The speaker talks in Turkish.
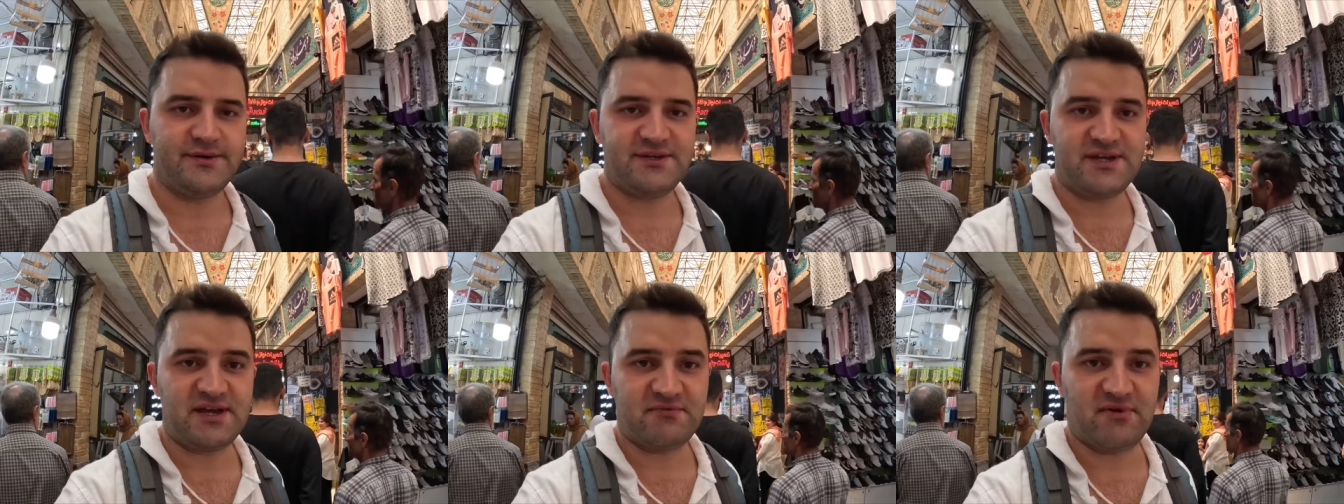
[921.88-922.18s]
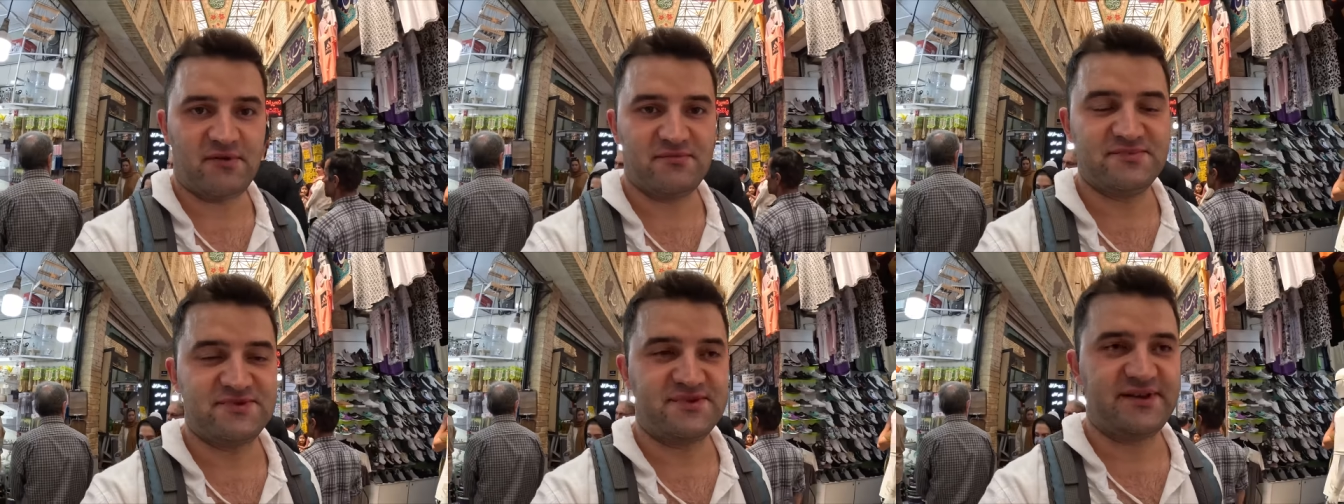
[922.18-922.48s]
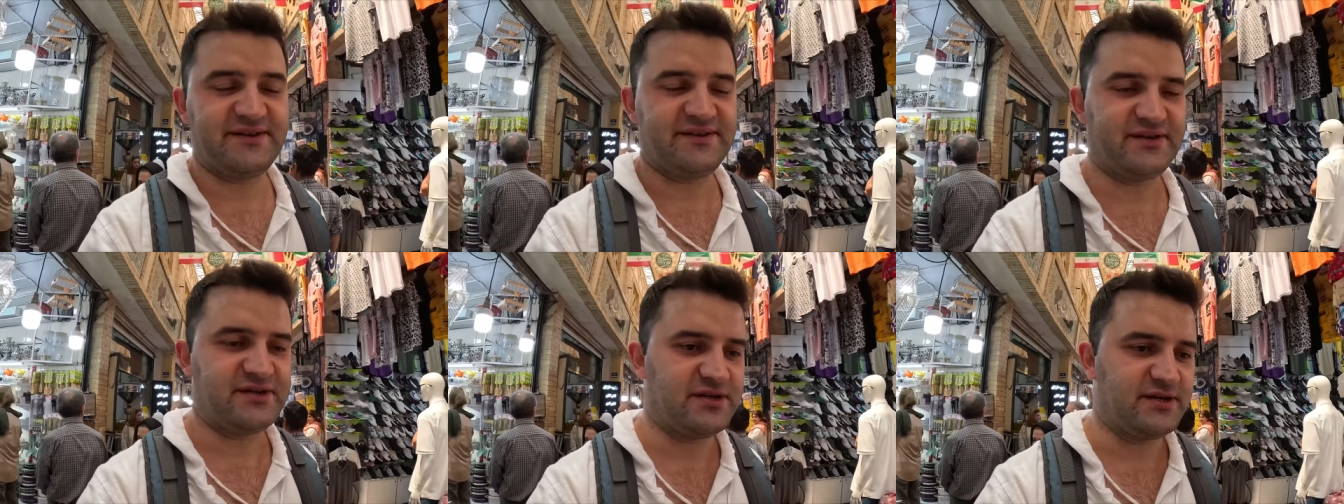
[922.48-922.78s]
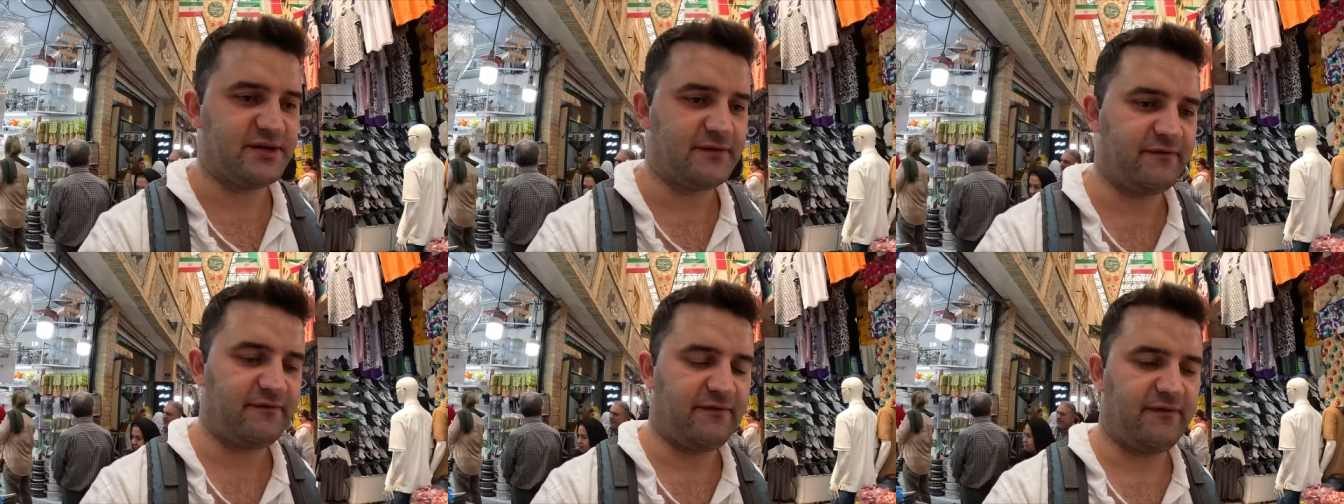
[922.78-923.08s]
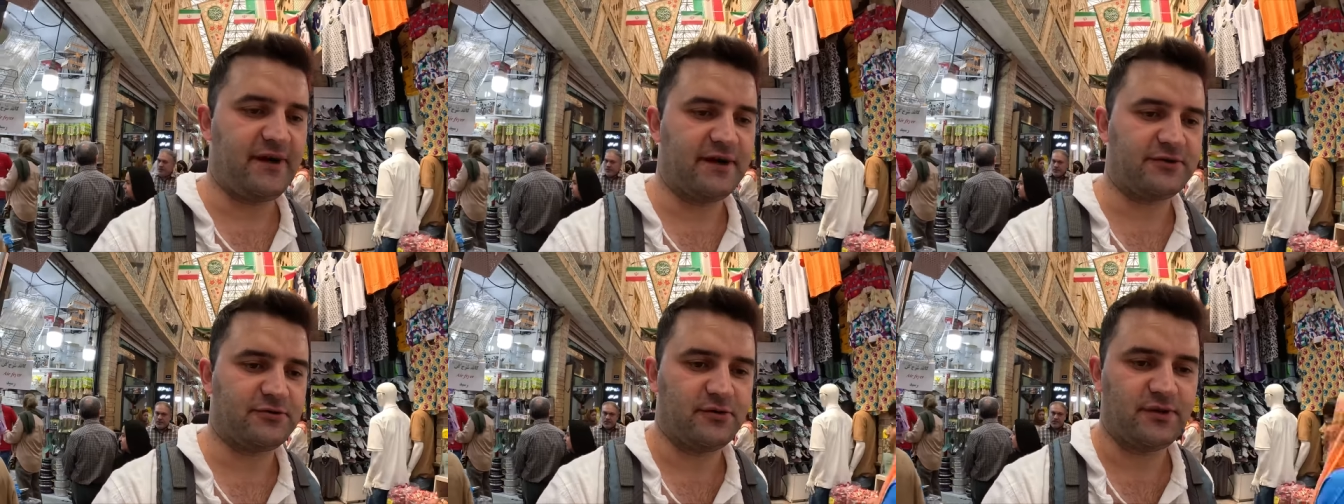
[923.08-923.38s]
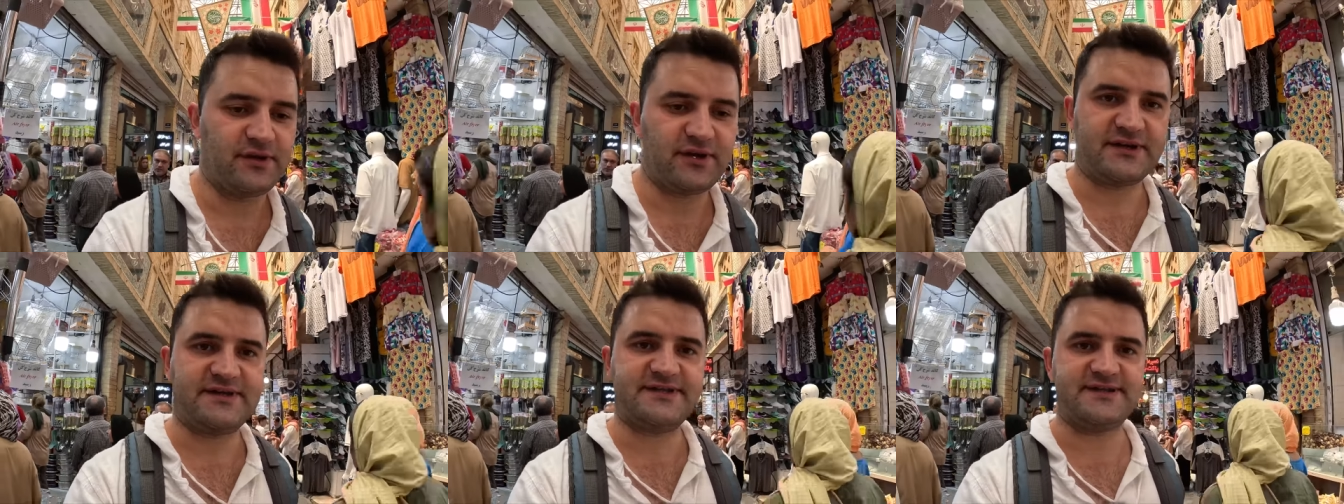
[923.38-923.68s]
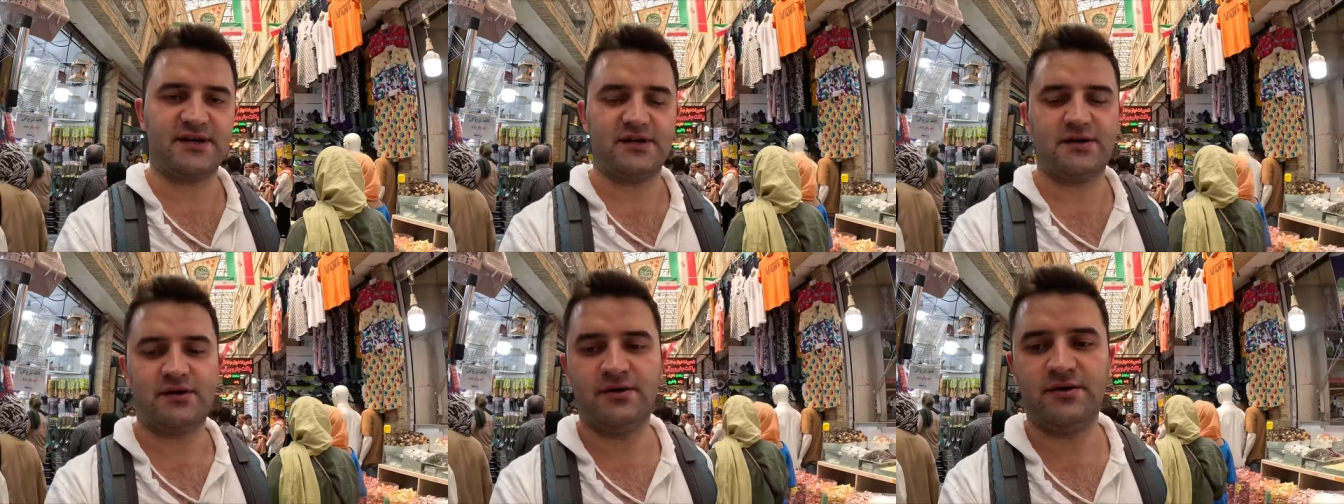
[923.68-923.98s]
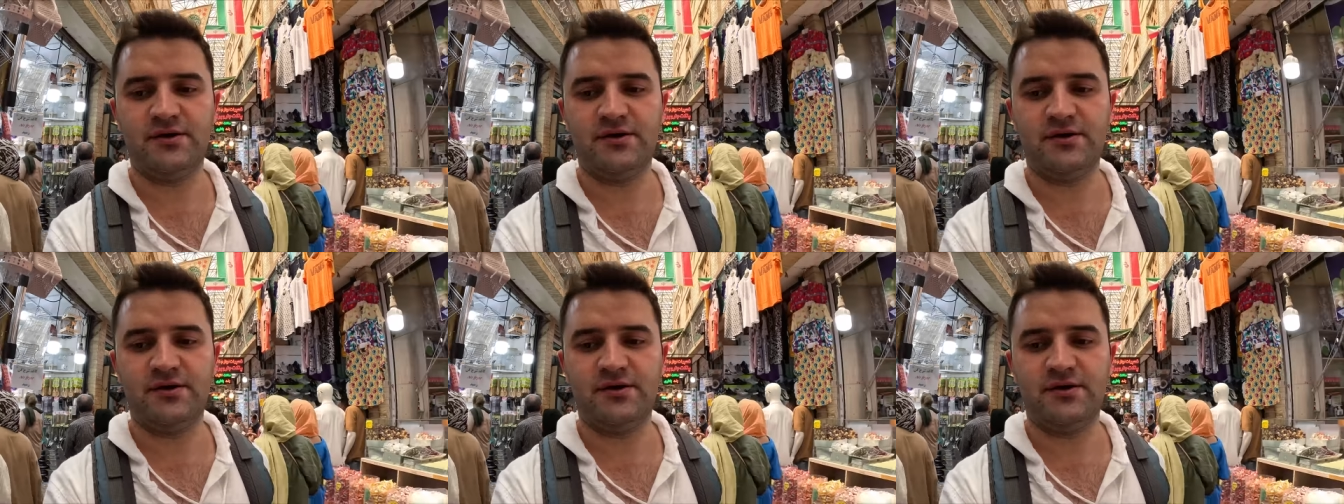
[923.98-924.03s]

Kebabımızı yedik. Fiyat olarak ise